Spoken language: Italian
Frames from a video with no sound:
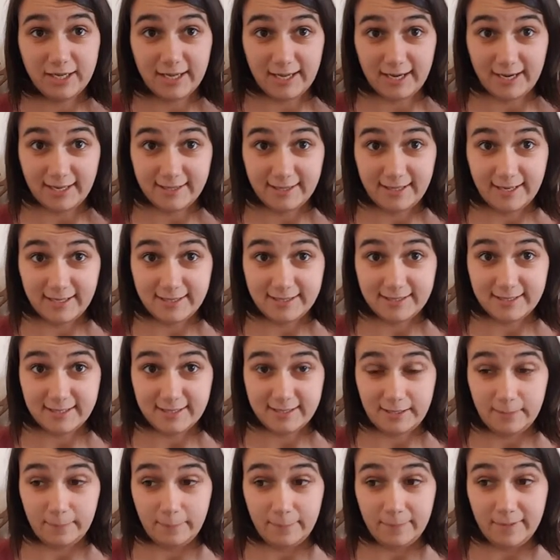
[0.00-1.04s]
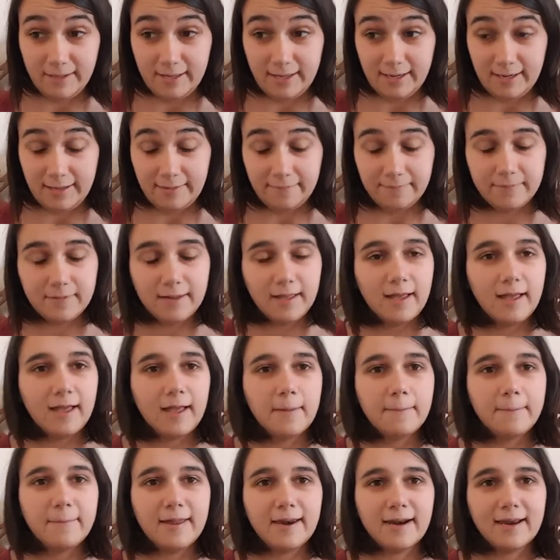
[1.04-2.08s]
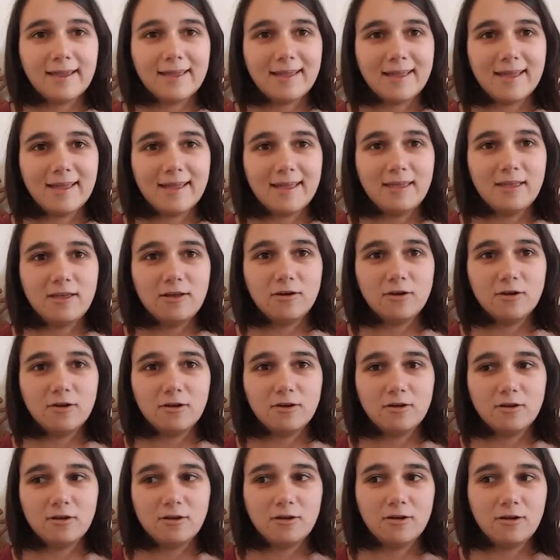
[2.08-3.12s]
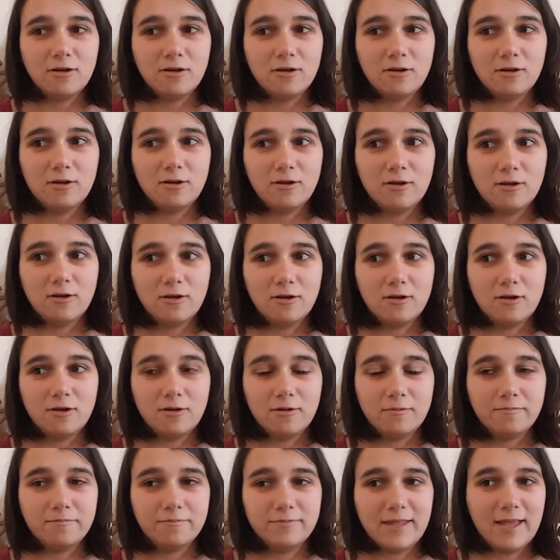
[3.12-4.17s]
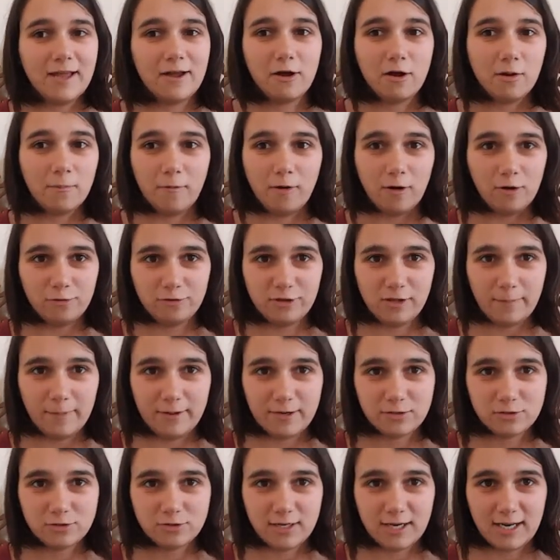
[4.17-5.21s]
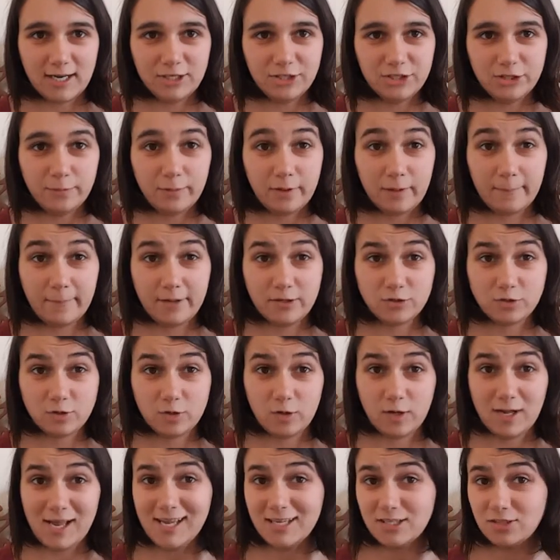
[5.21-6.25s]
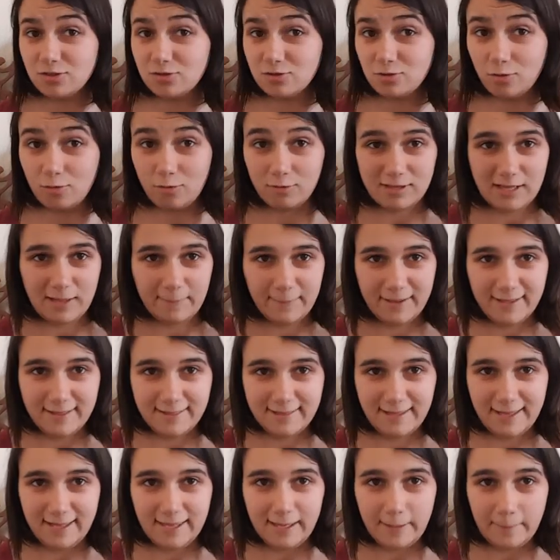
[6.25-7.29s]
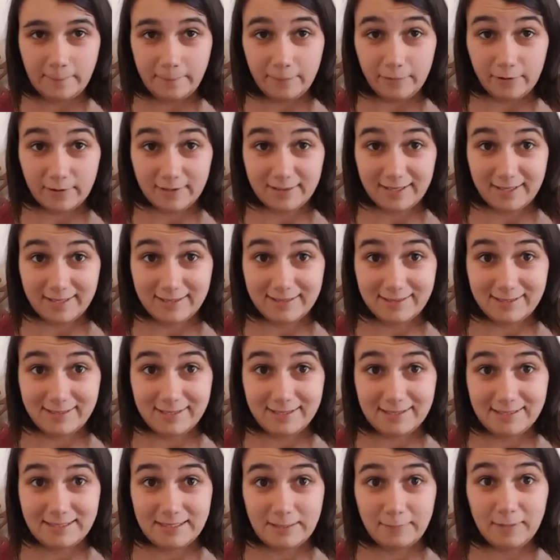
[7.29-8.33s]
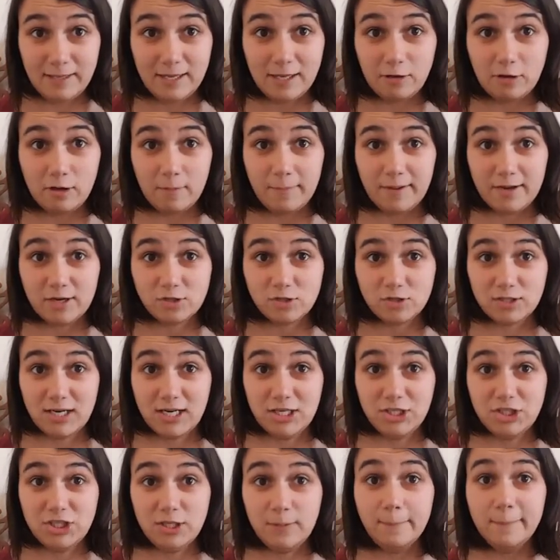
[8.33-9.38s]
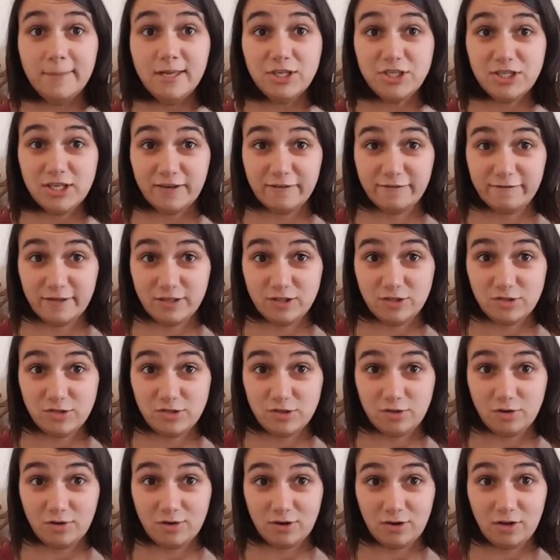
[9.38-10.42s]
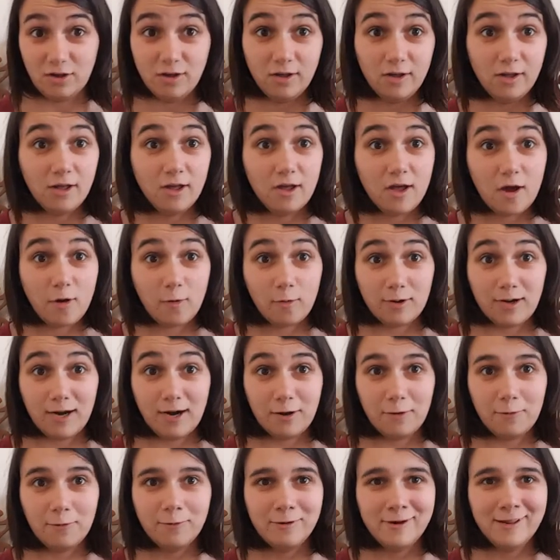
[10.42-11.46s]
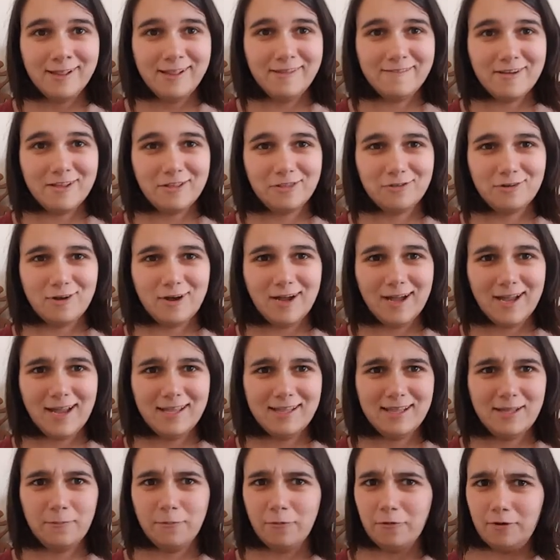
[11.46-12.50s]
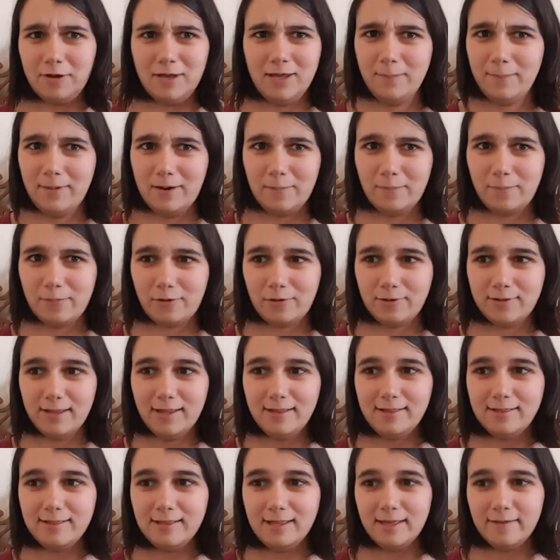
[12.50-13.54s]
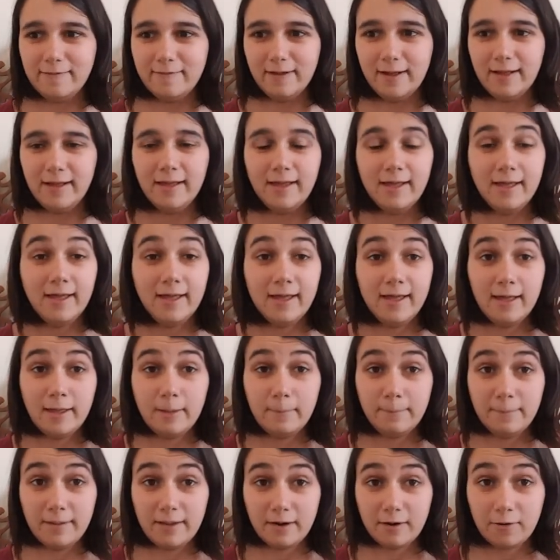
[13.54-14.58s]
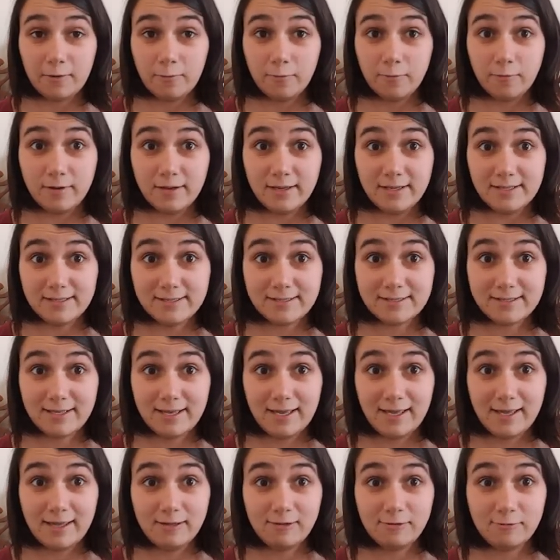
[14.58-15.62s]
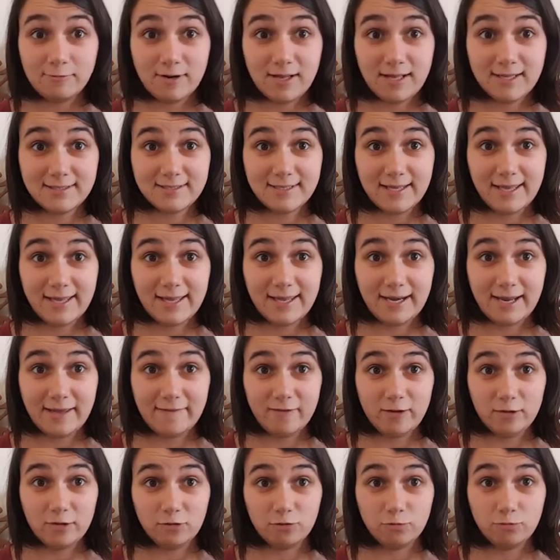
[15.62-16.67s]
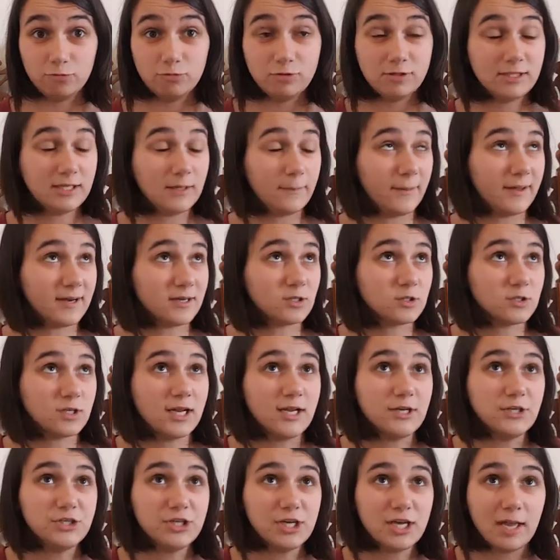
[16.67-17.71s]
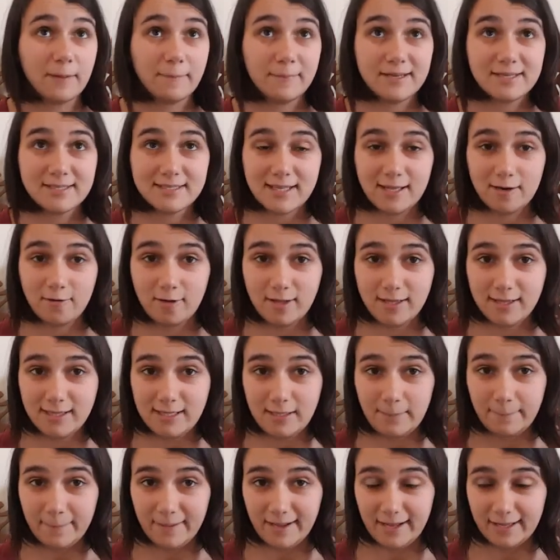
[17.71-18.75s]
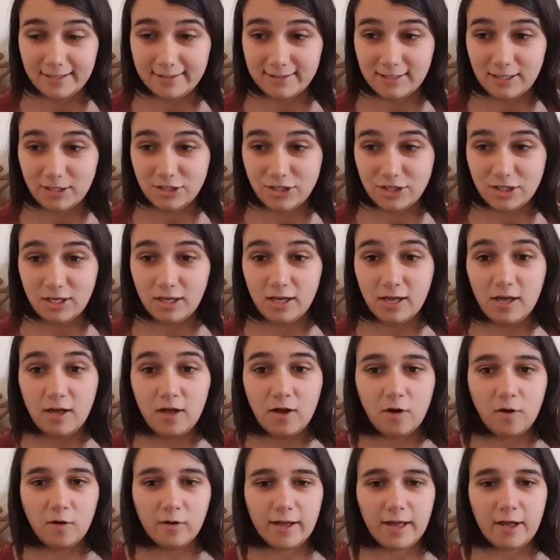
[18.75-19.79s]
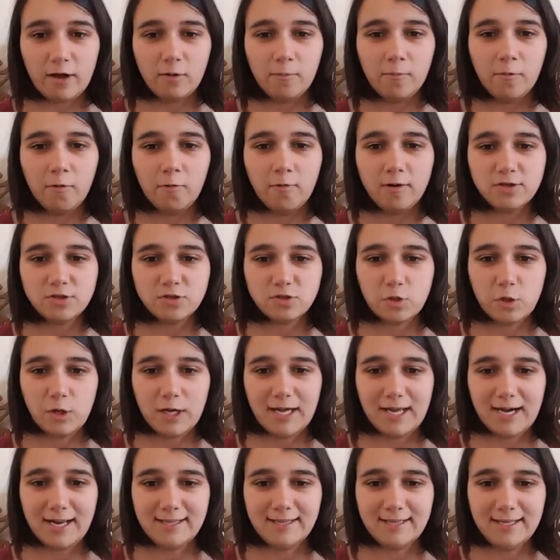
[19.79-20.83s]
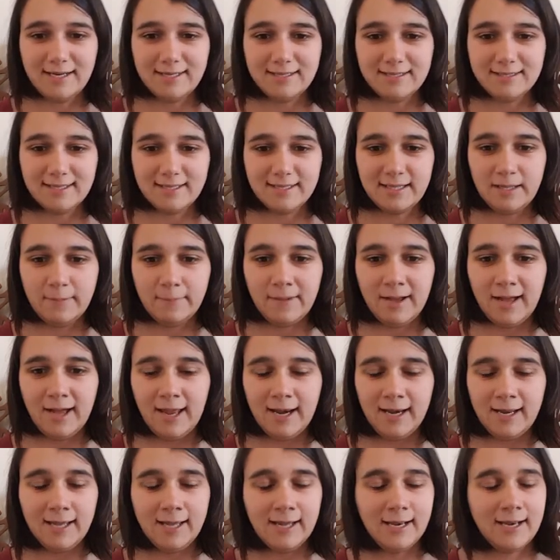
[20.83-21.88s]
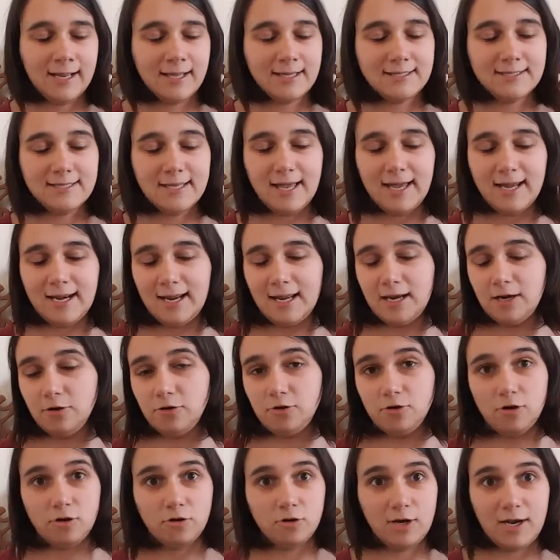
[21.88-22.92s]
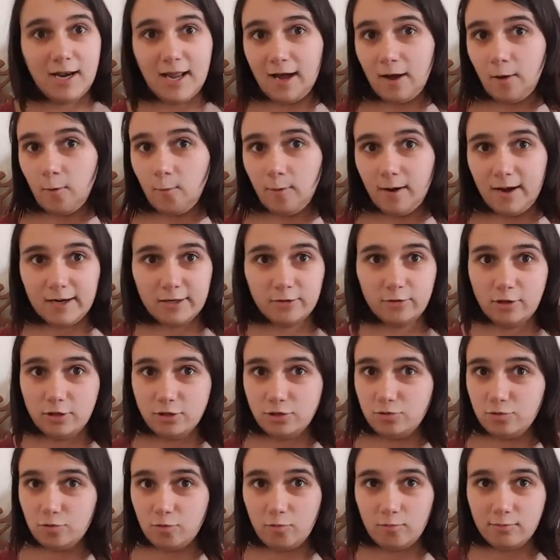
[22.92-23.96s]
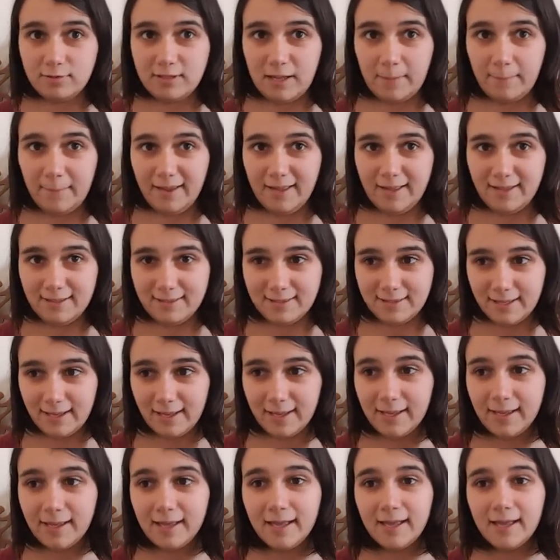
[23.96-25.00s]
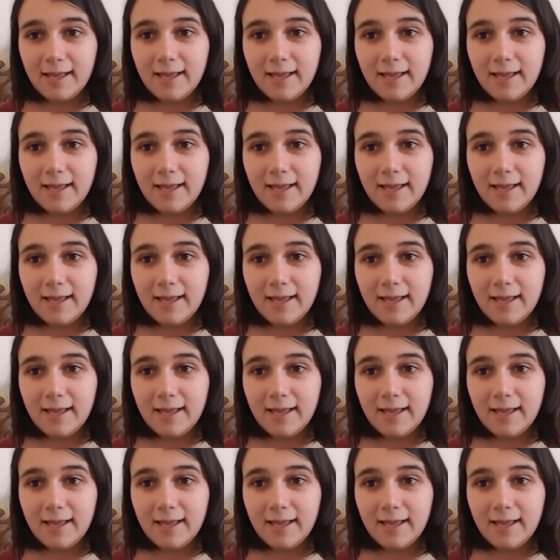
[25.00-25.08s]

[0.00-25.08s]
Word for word: caratterizzati bene, perché io uh, tengo molto i personaggi, per me sono assolutamente importantissimi, io i personaggi mi ci affeziono, con alcuni divento anche tipo iperprotettiva per cui se in una serie vedo tutti i personaggi che mi stanno antipatici o che comunque sono caratterizzati male, la serie non la guardo assolutamente